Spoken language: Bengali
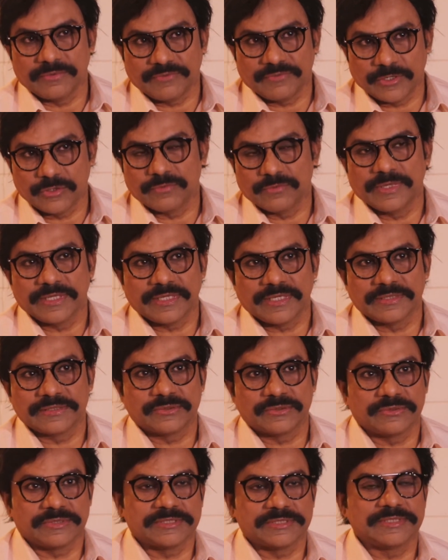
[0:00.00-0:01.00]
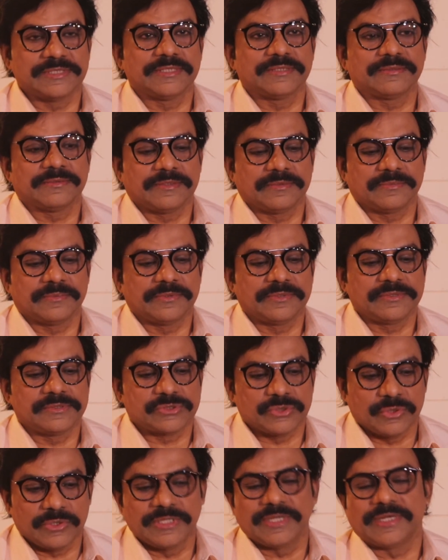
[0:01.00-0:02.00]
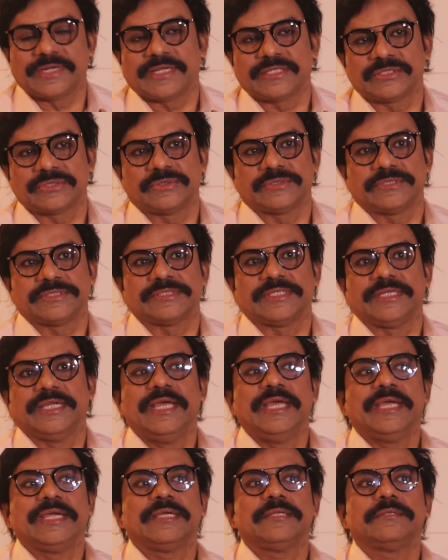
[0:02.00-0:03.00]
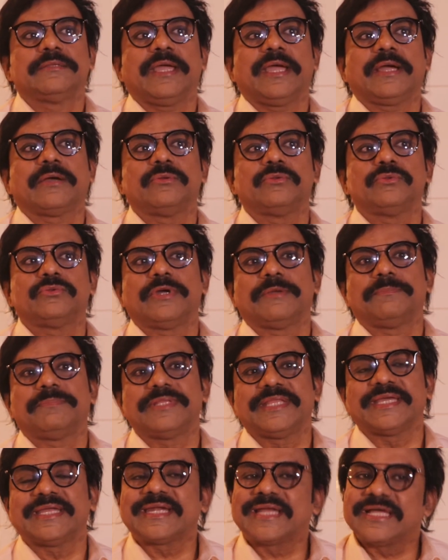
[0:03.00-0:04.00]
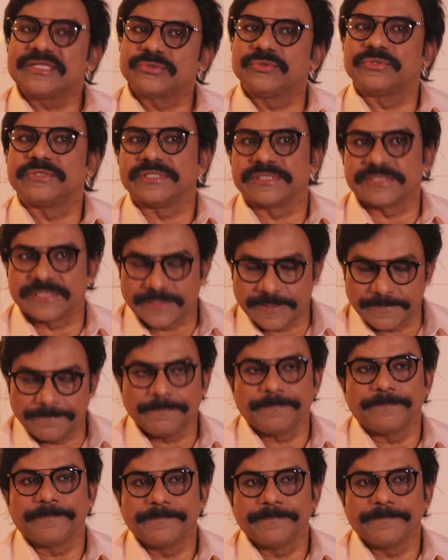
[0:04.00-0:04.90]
ফারুক ভাই কাজ করতেছিলেন তারপরে সোহেল রানা কাজ করতেছিলেন কিন্তু এখন তো আপনি দেখেন কাজ করতেছে কেউ